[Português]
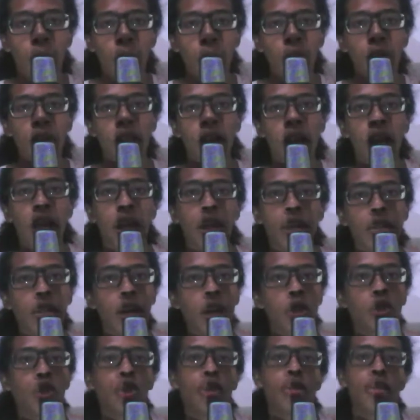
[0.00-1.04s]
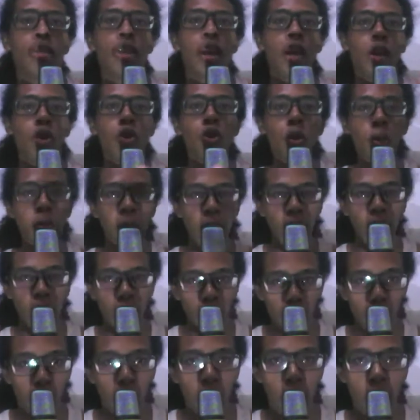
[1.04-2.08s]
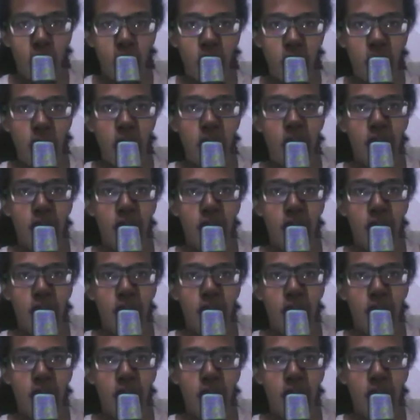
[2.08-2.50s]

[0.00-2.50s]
Um deles é de ser dublador.